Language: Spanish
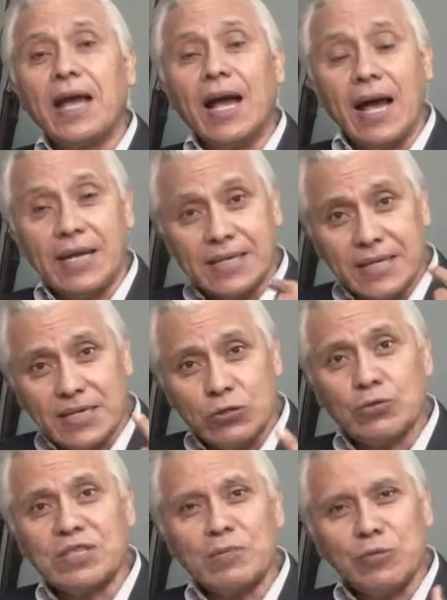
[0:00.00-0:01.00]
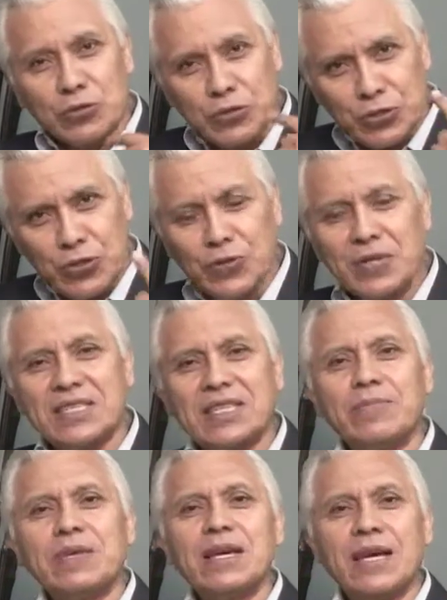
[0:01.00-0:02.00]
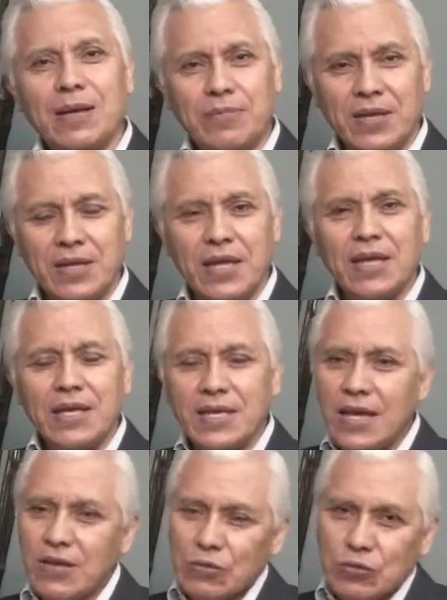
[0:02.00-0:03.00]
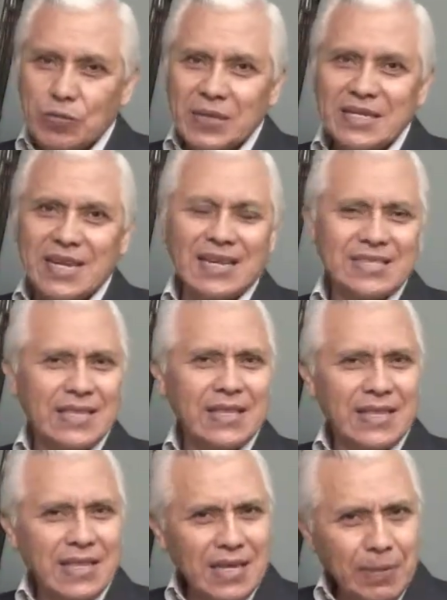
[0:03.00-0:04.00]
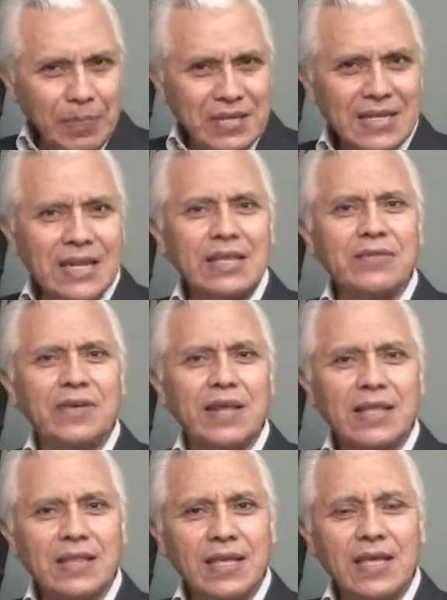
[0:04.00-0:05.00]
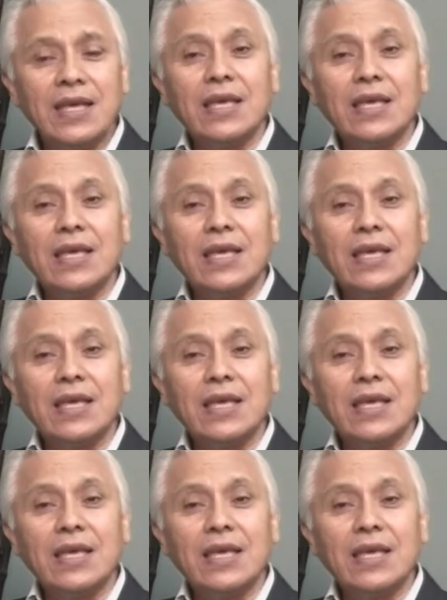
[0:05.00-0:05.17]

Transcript: hace que sus emociones también cambien y ellos comienzan a sentir, a pensar diferente